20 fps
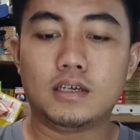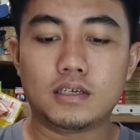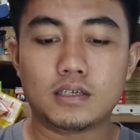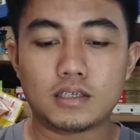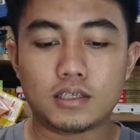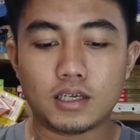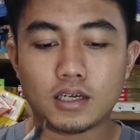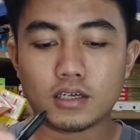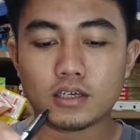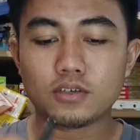
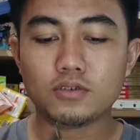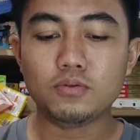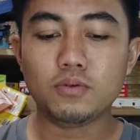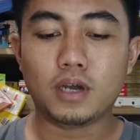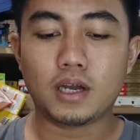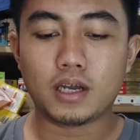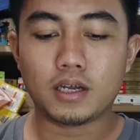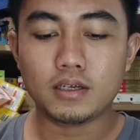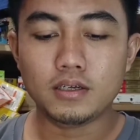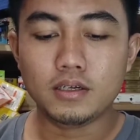yang
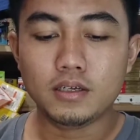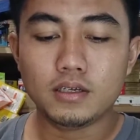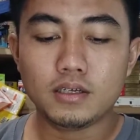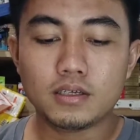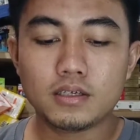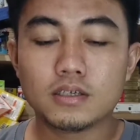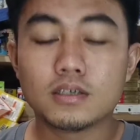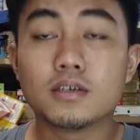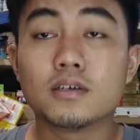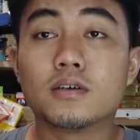kedua
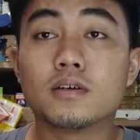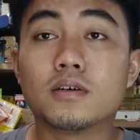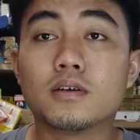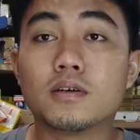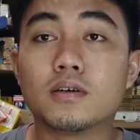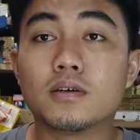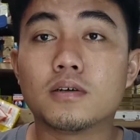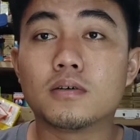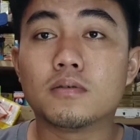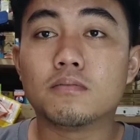
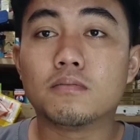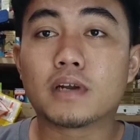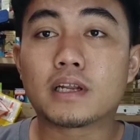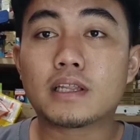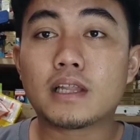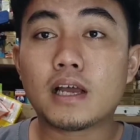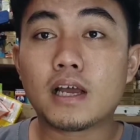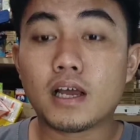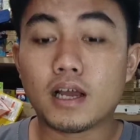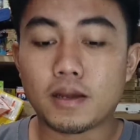
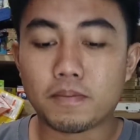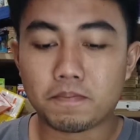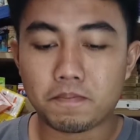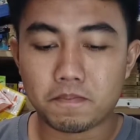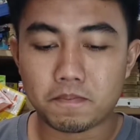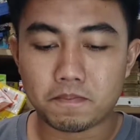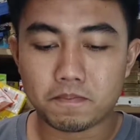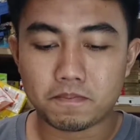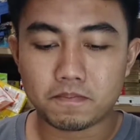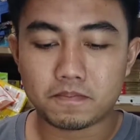bertahap
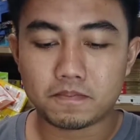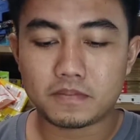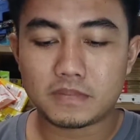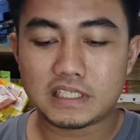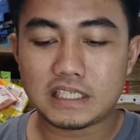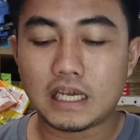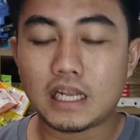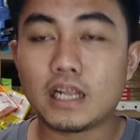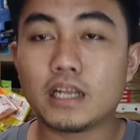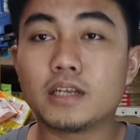
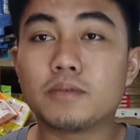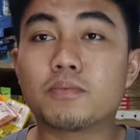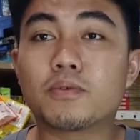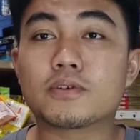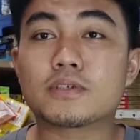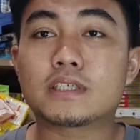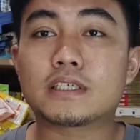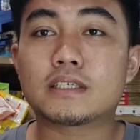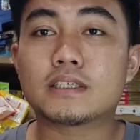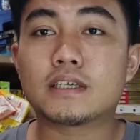jalani
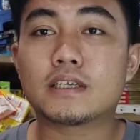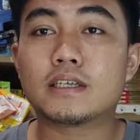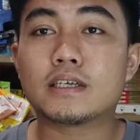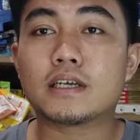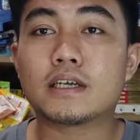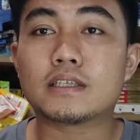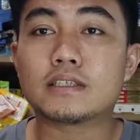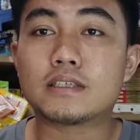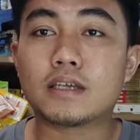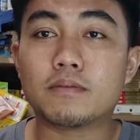prosesnya
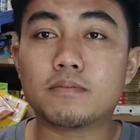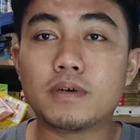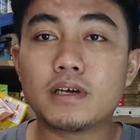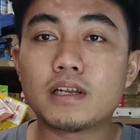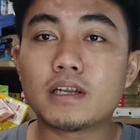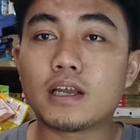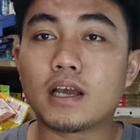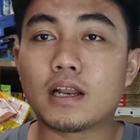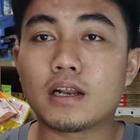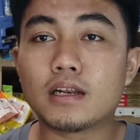dengan
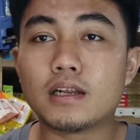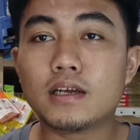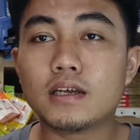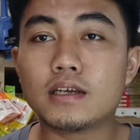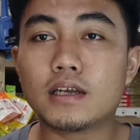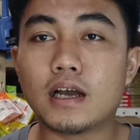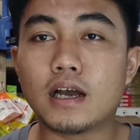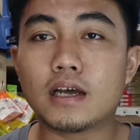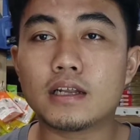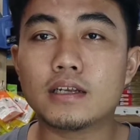sabar karena
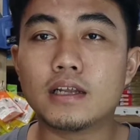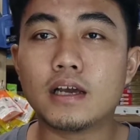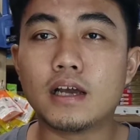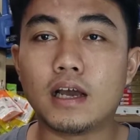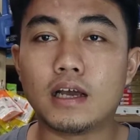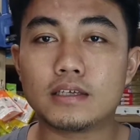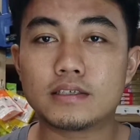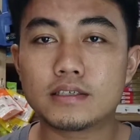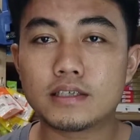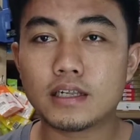nggak
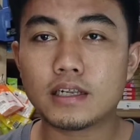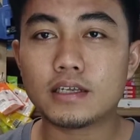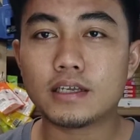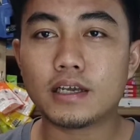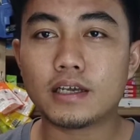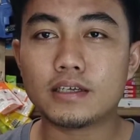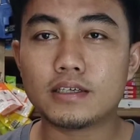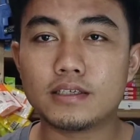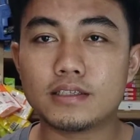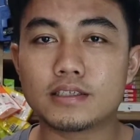ada hasil
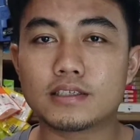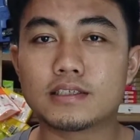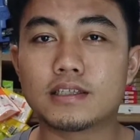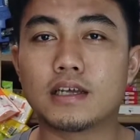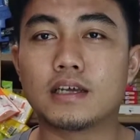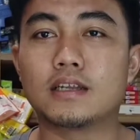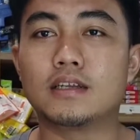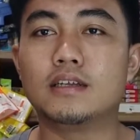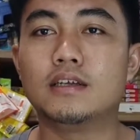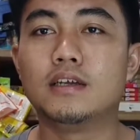yang
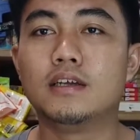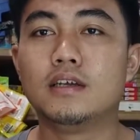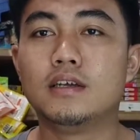instan